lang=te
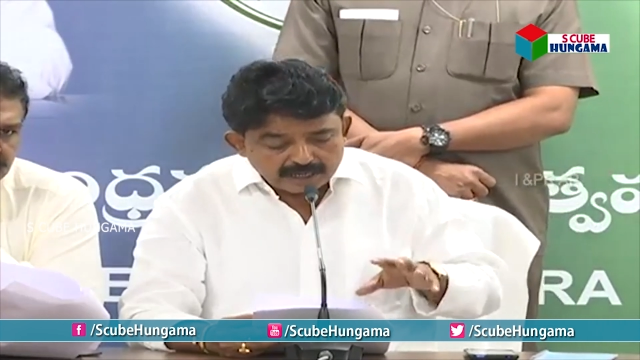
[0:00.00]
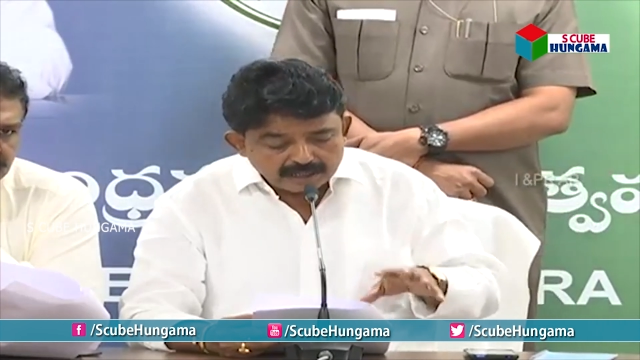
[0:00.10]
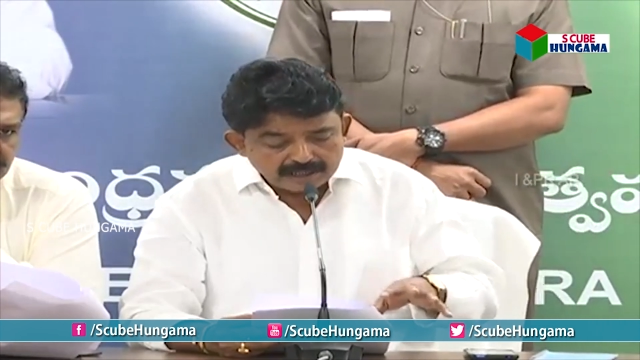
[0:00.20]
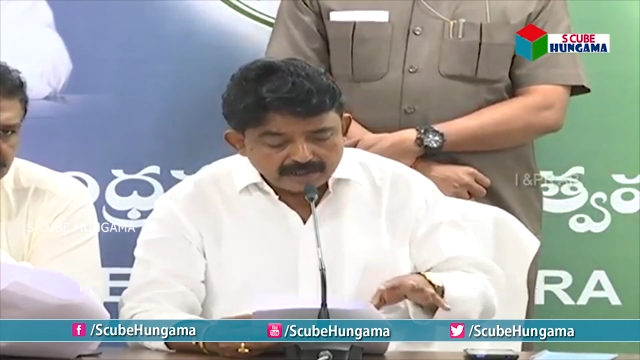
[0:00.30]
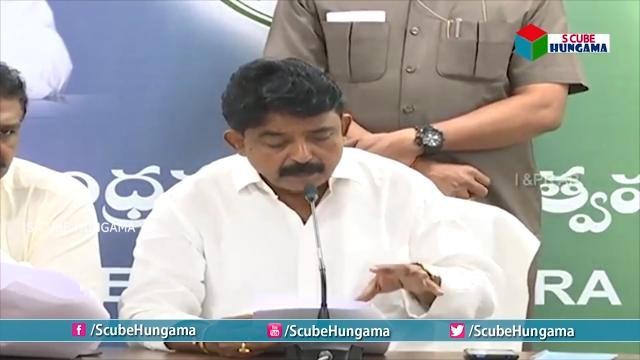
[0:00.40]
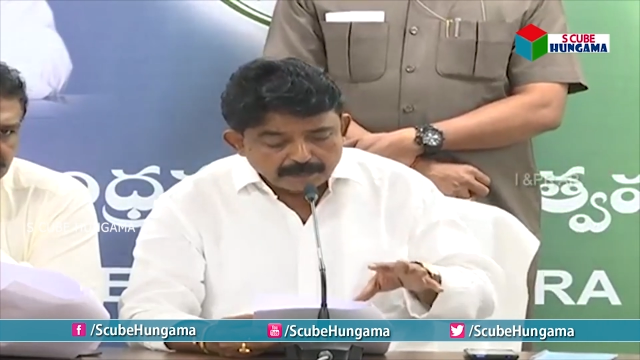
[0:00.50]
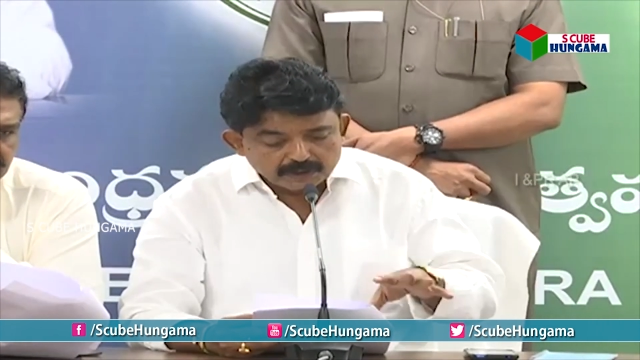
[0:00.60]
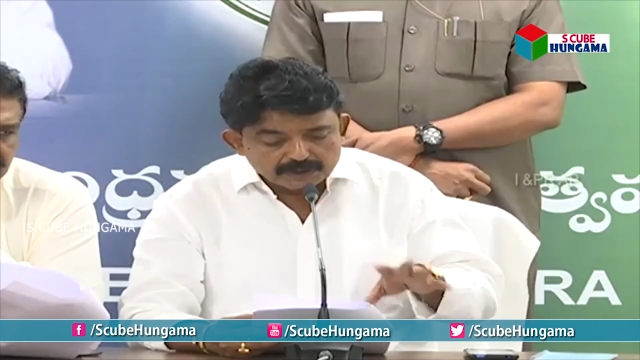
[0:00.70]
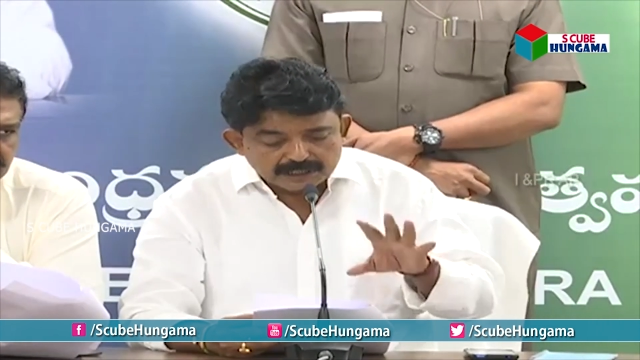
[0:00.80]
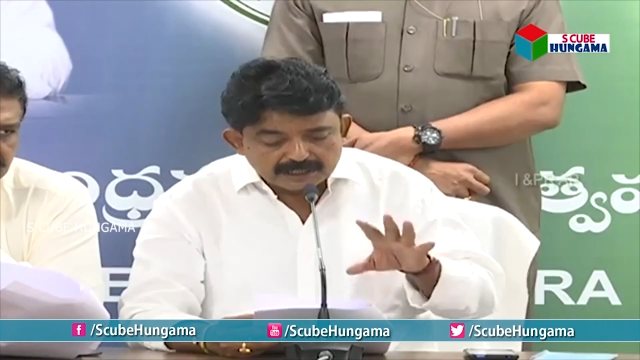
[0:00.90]
ఆన్లైన్లో
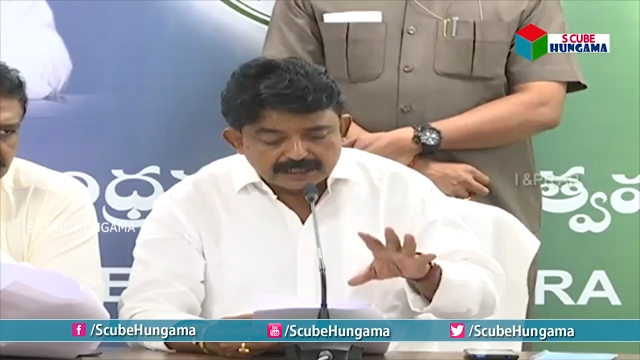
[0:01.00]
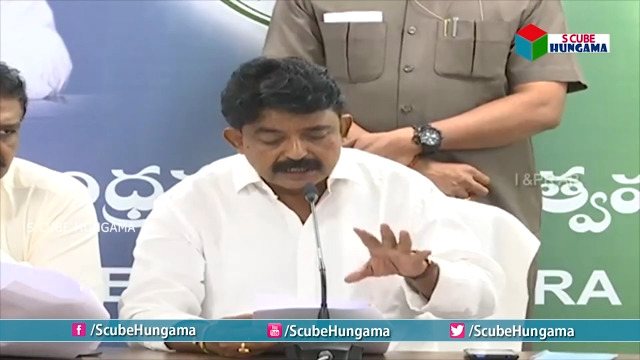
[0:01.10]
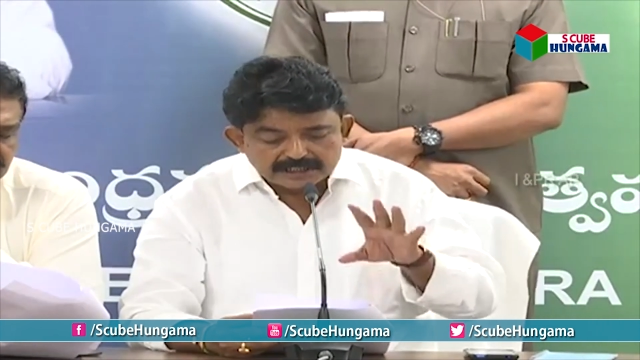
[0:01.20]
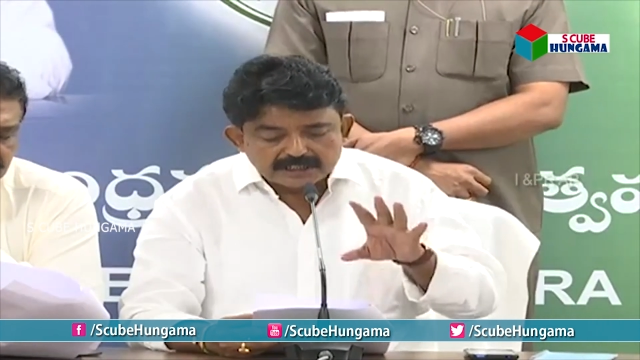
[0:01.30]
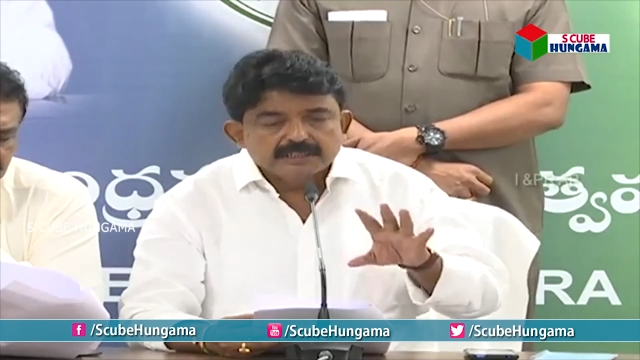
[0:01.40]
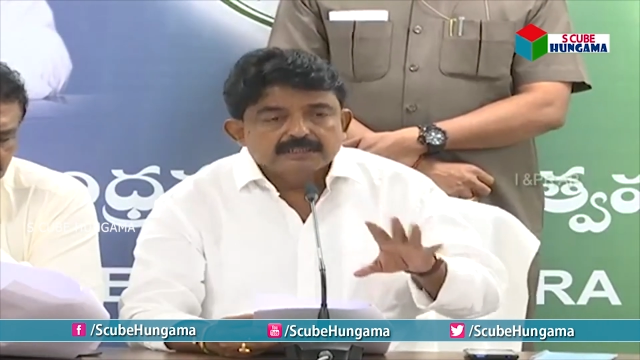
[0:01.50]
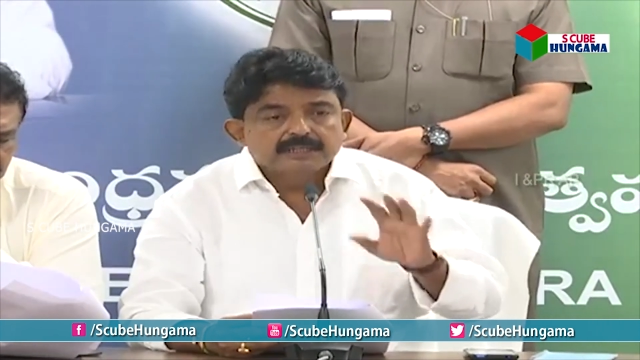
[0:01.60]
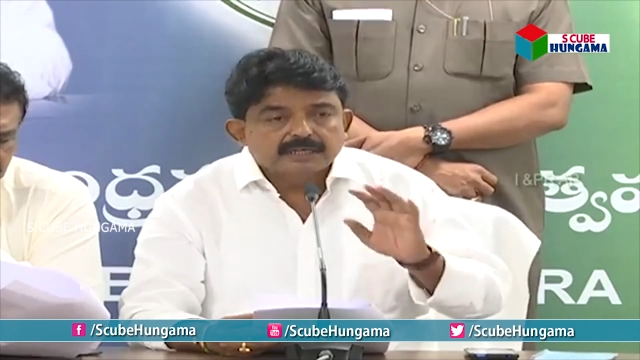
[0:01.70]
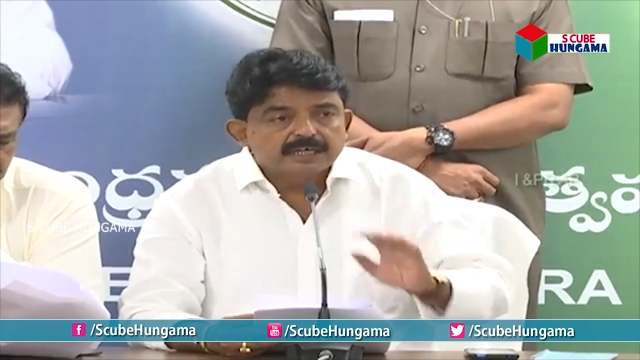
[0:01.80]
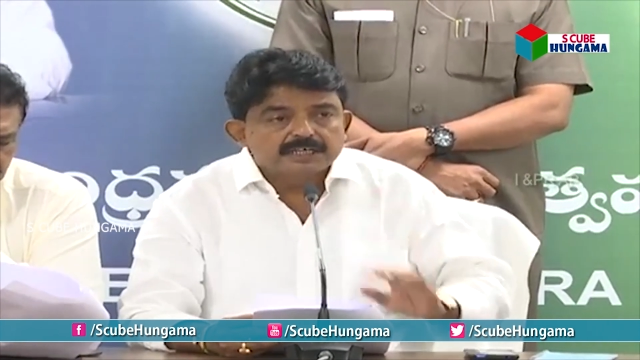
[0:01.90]
పదో తారీఖు నుంచి
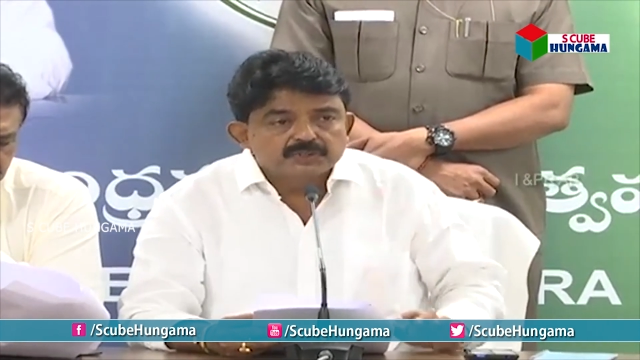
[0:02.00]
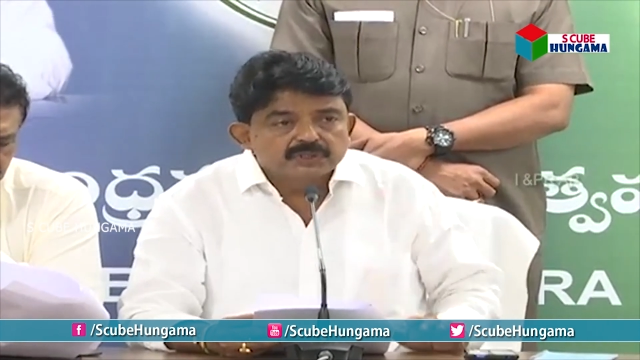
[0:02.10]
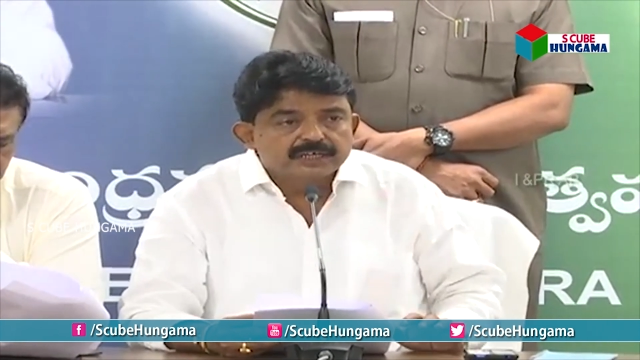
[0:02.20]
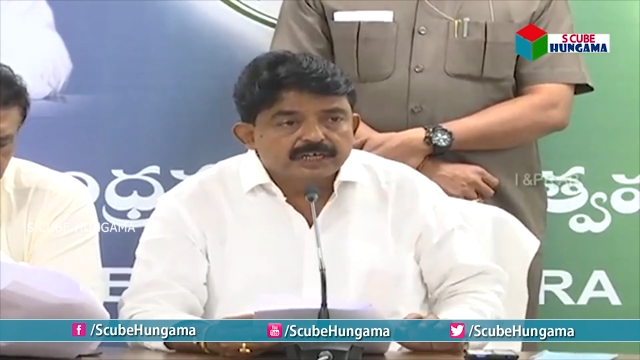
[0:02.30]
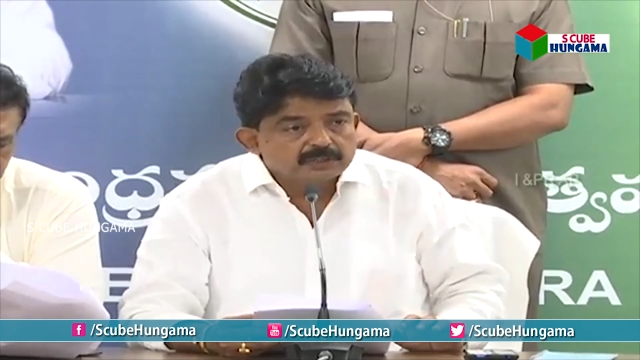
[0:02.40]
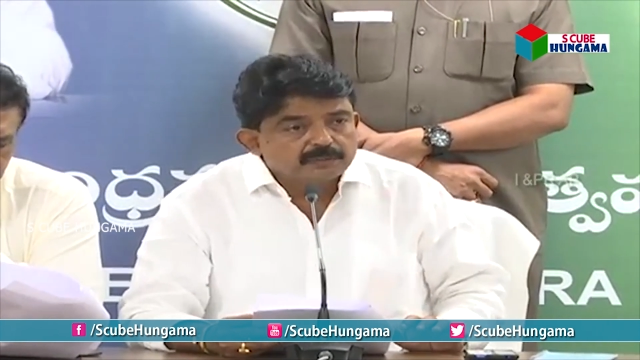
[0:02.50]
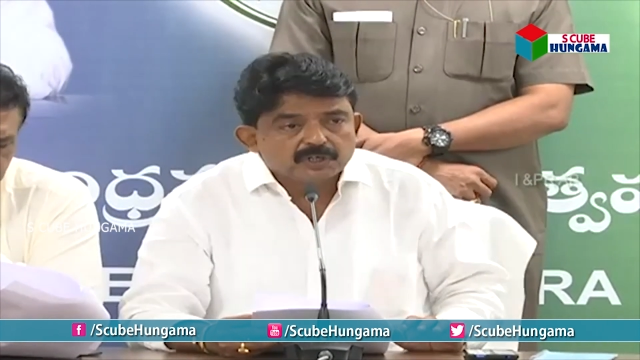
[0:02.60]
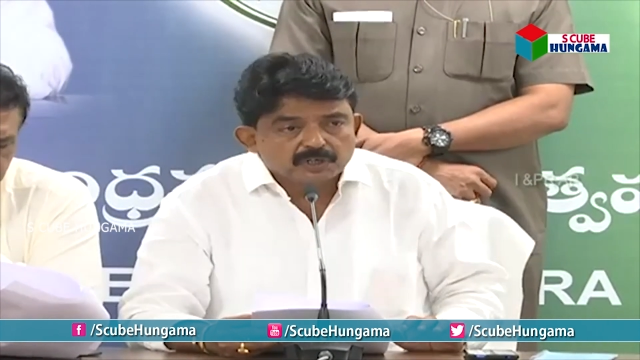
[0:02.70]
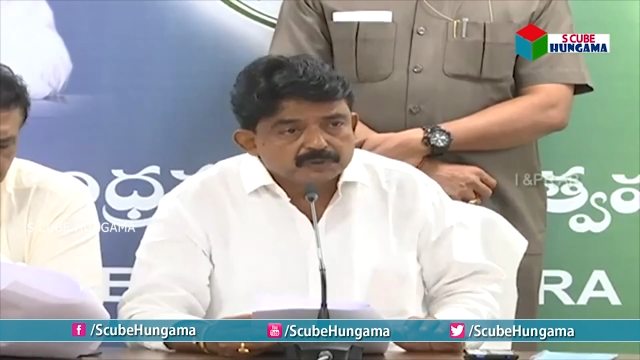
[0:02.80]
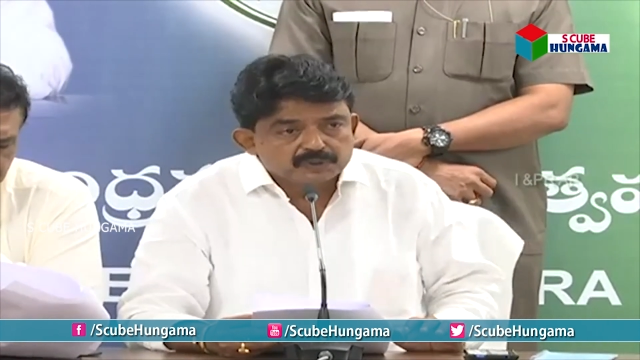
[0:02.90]
దరఖాస్తుల్ని
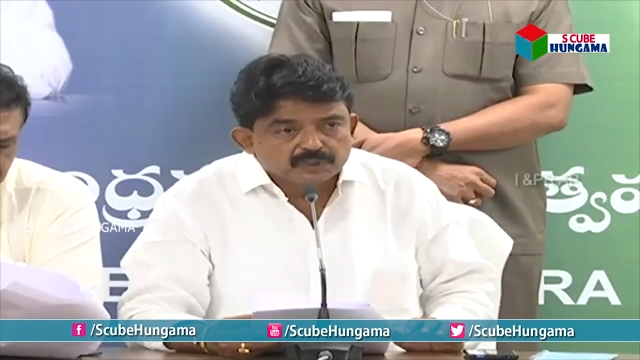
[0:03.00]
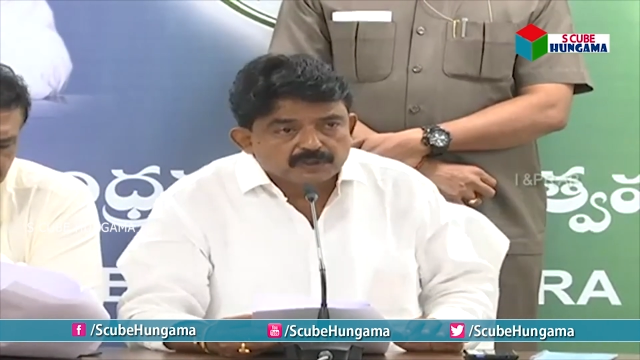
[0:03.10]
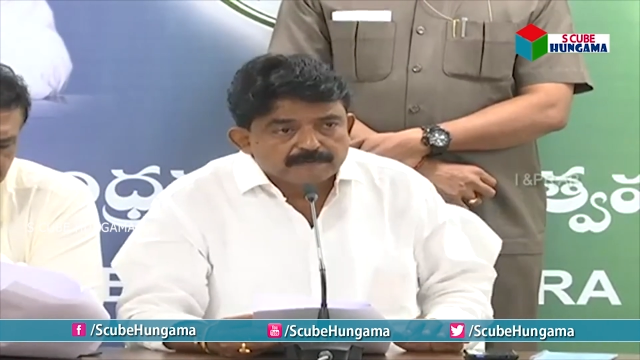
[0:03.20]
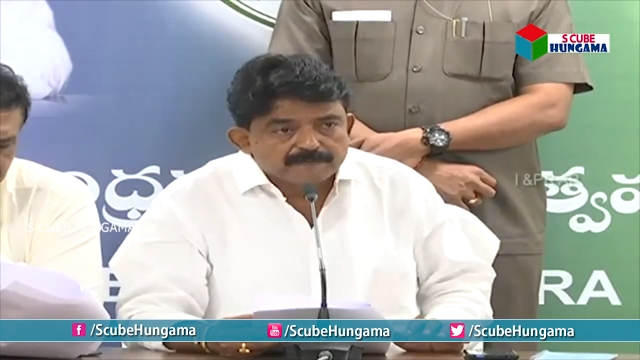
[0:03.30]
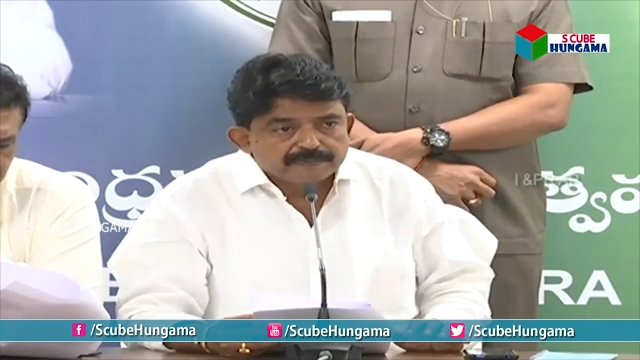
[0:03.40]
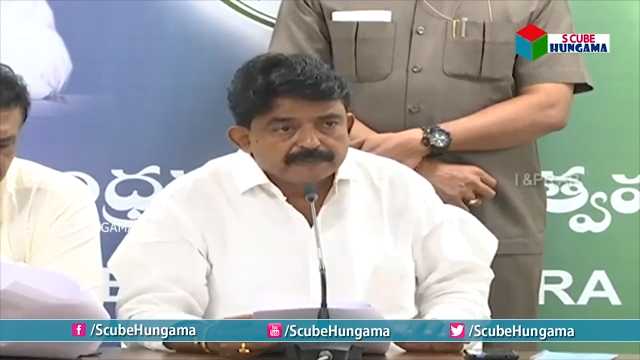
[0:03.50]
అందుబాటులో ఉంచుతున్నాం